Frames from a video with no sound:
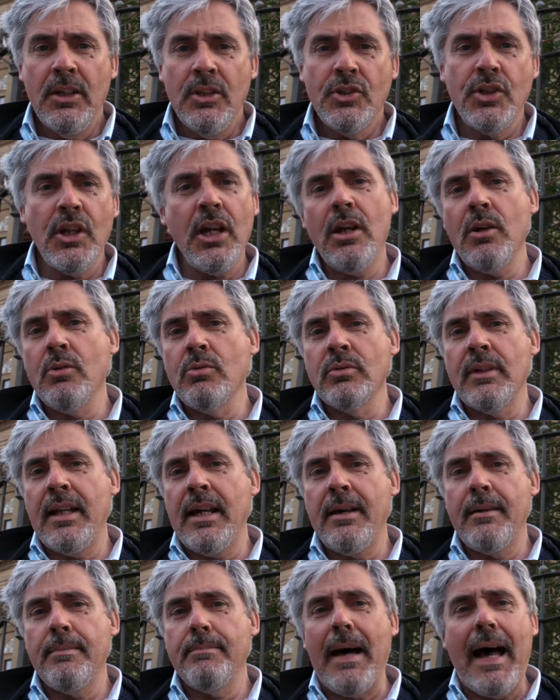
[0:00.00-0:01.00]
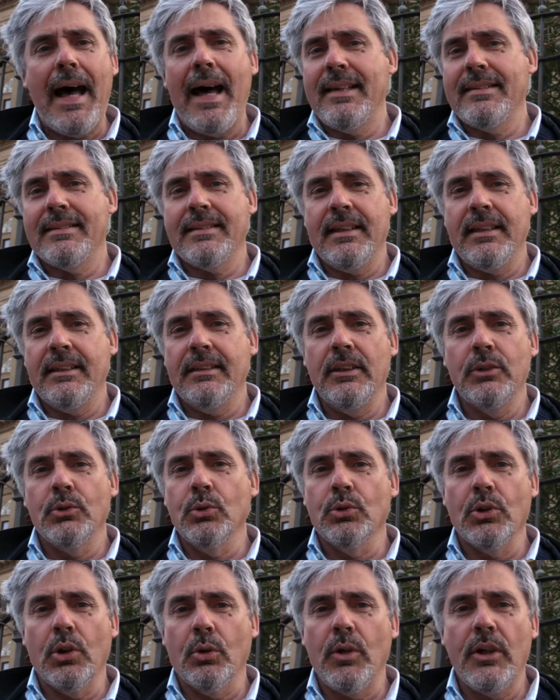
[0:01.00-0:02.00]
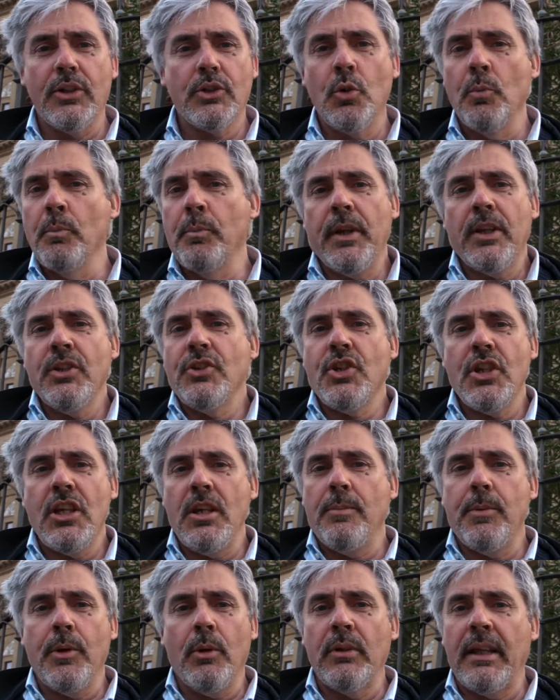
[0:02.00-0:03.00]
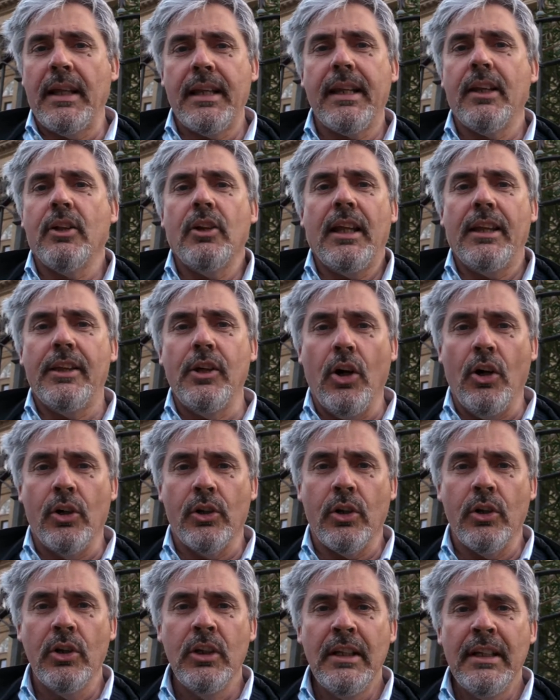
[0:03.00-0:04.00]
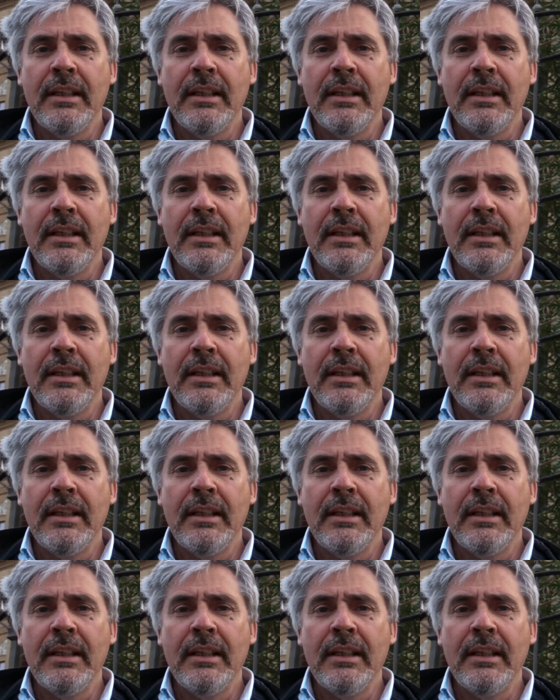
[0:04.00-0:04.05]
c'è una base di tutto questo, un principio, una regola d'oro,